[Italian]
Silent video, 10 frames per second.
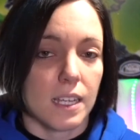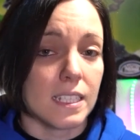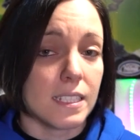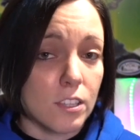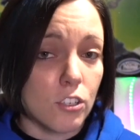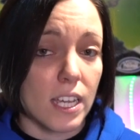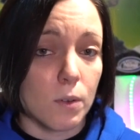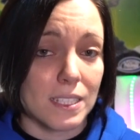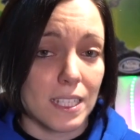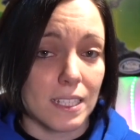Essendo che
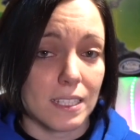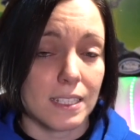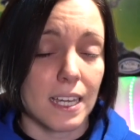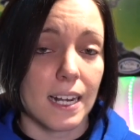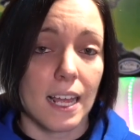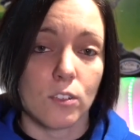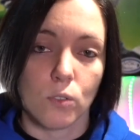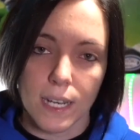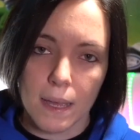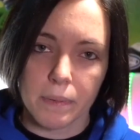questa tastiera
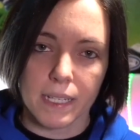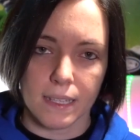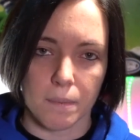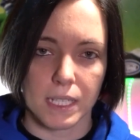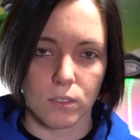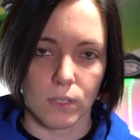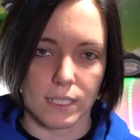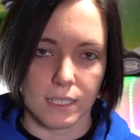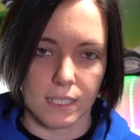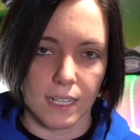non è prettamente una
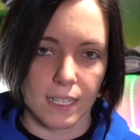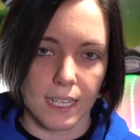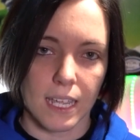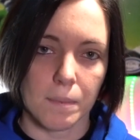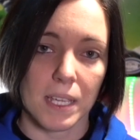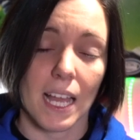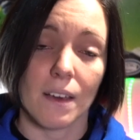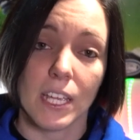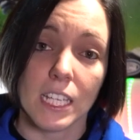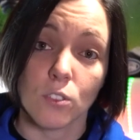tastiera da gaming,
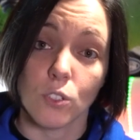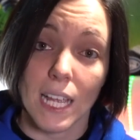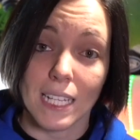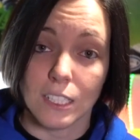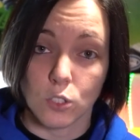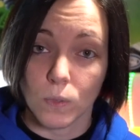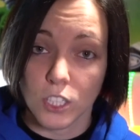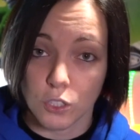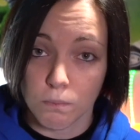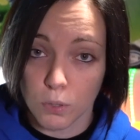avendo degli
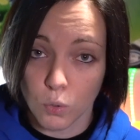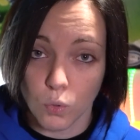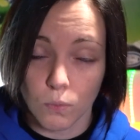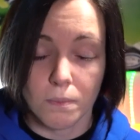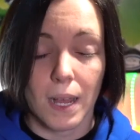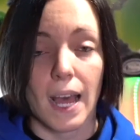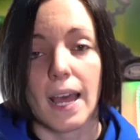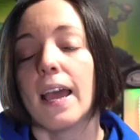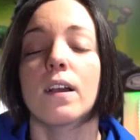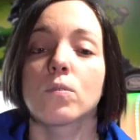switch blu,
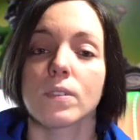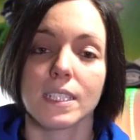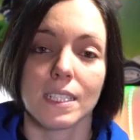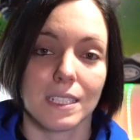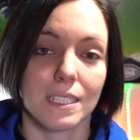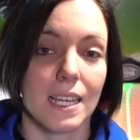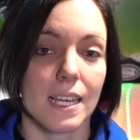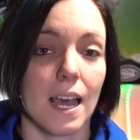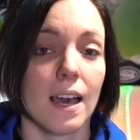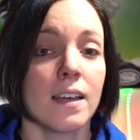ma è una
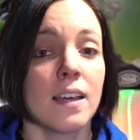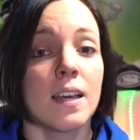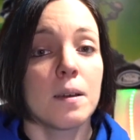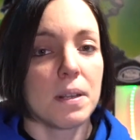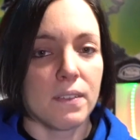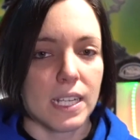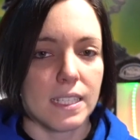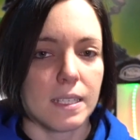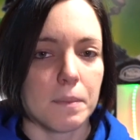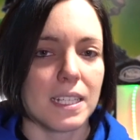tastiera
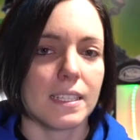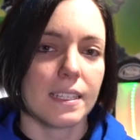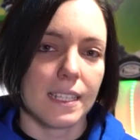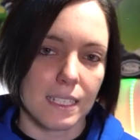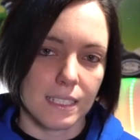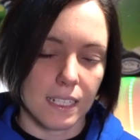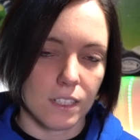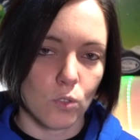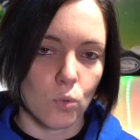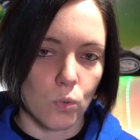prevalentemente da
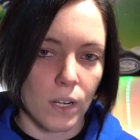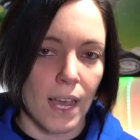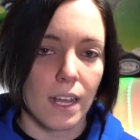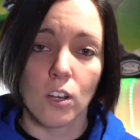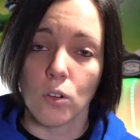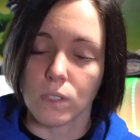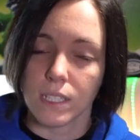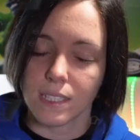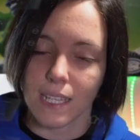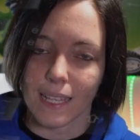scrittura, l'ho
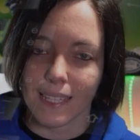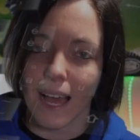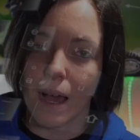utilizzata